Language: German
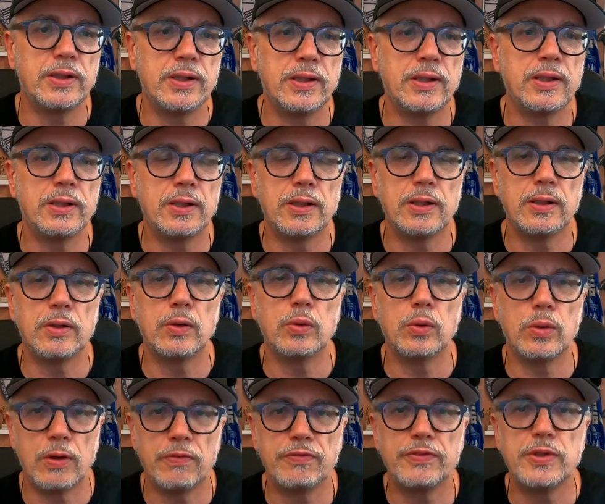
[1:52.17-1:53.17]
den
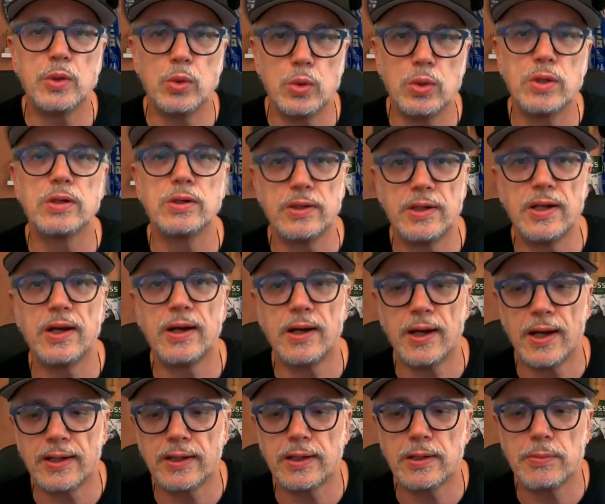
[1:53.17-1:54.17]
auf die Hunde
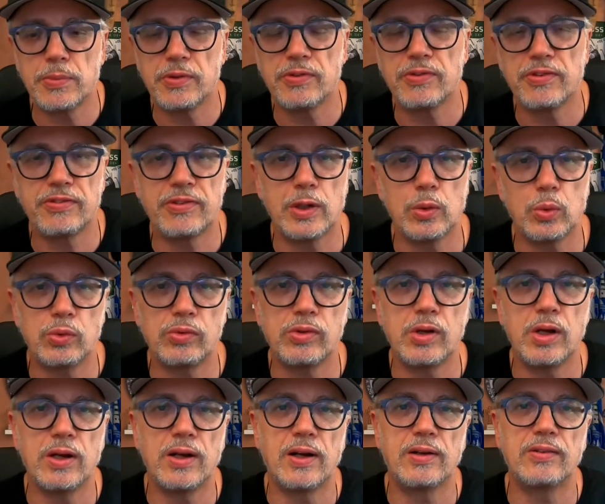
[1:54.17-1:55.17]
der anderen Besitzer
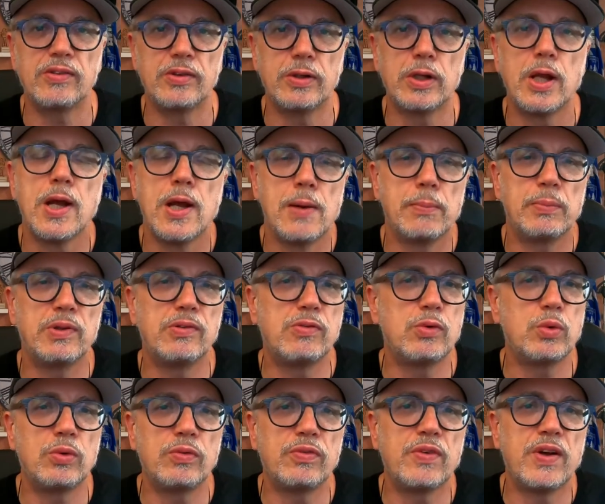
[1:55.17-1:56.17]
losgegangen sind,
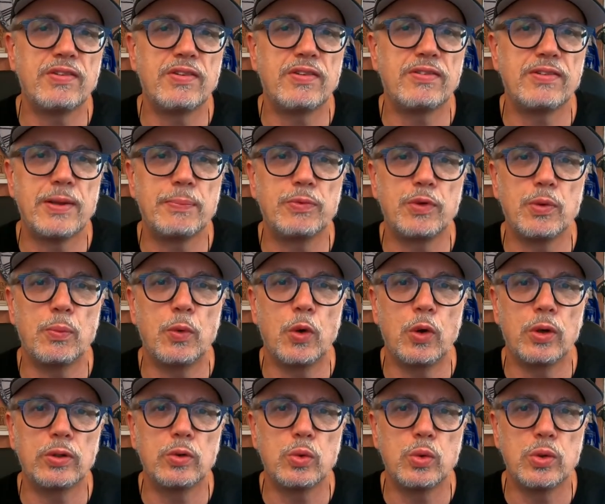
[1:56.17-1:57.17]
beziehungsweise selbst im
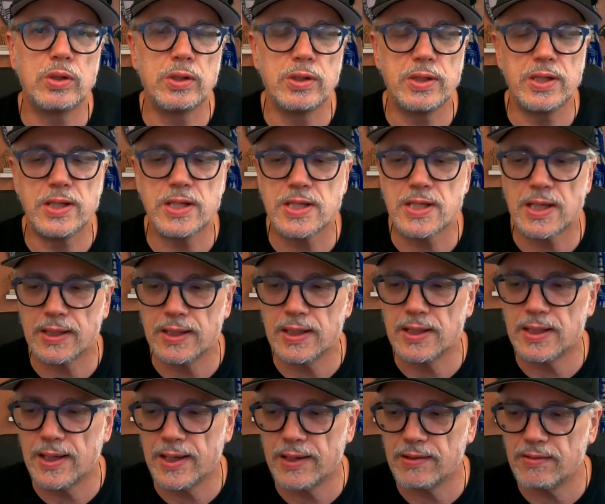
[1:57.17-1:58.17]
Ort Hunde, die nicht
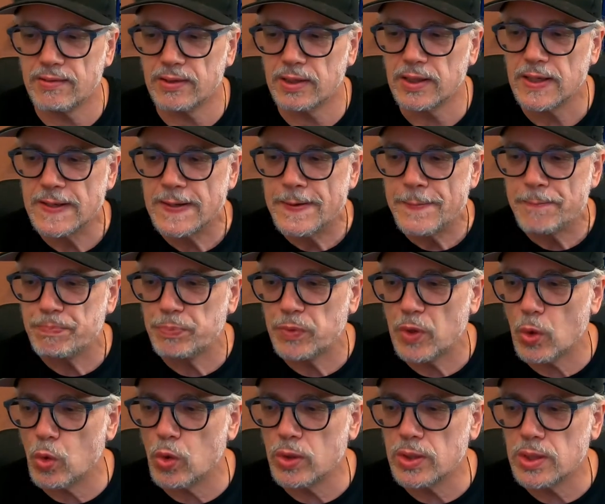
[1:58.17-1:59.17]
angeleint sind.
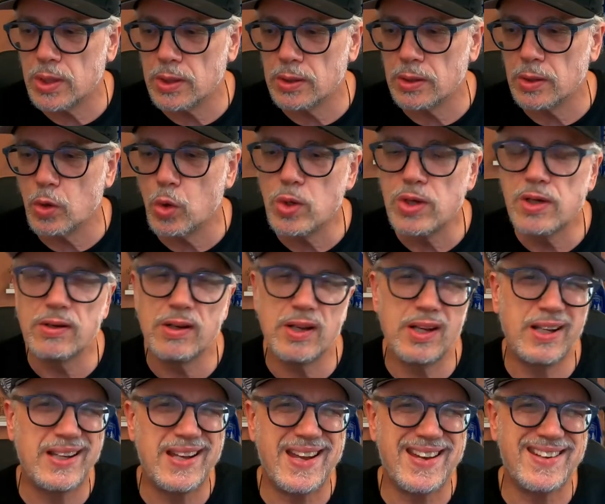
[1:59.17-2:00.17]
Und äh, Hunde
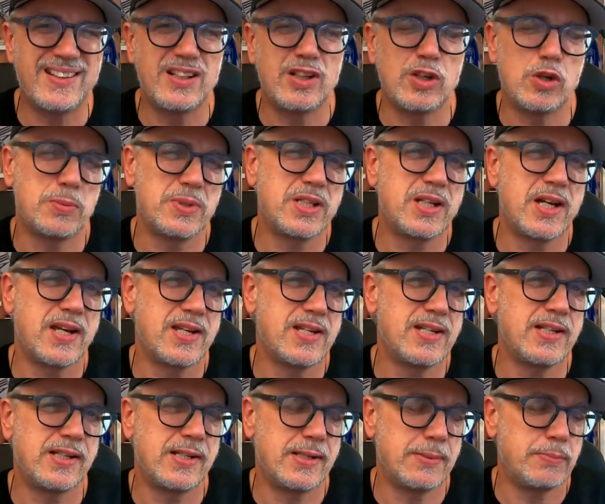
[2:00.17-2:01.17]
kennen, glaube ich,
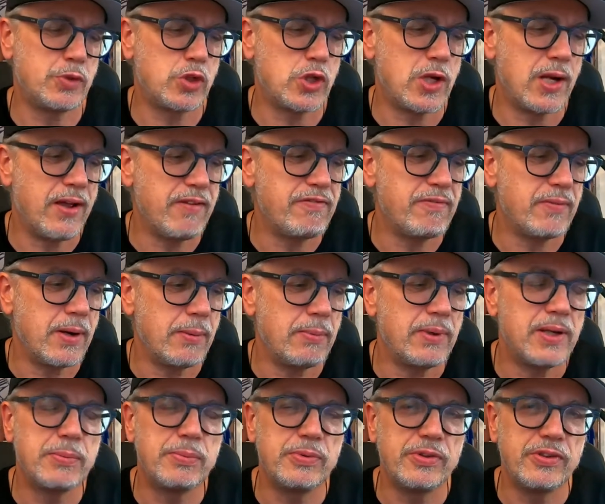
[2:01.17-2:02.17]
keine gelben Schleifen,
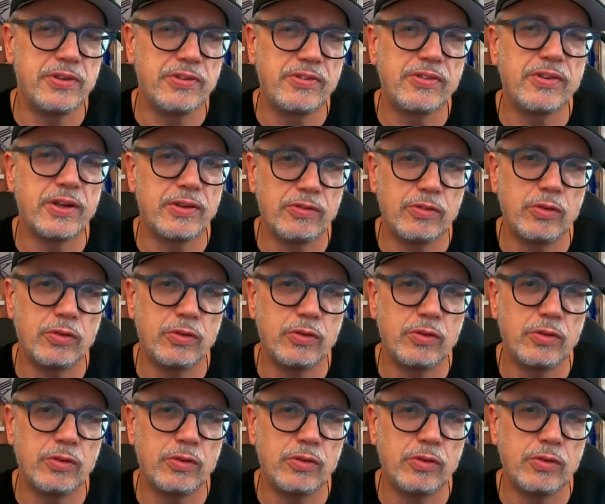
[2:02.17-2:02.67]
aber die Besitzer